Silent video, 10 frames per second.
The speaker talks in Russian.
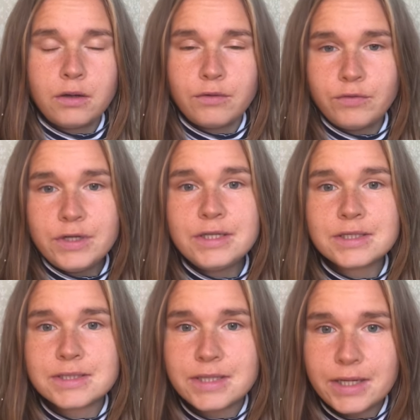вы не
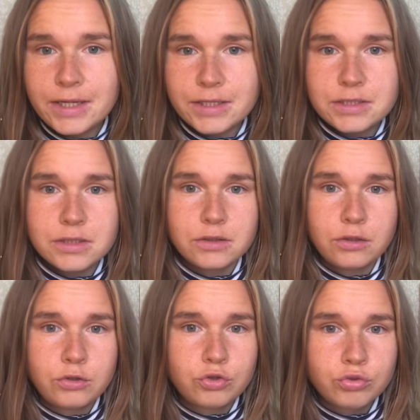знаете,
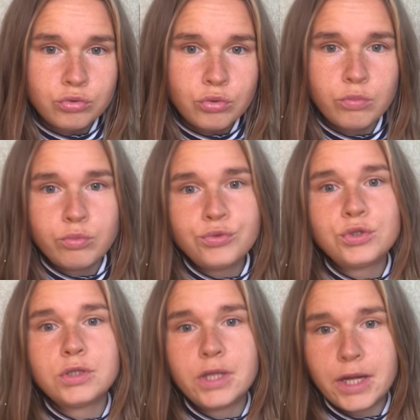что
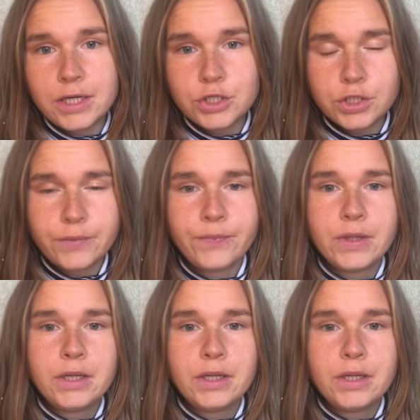будет дальше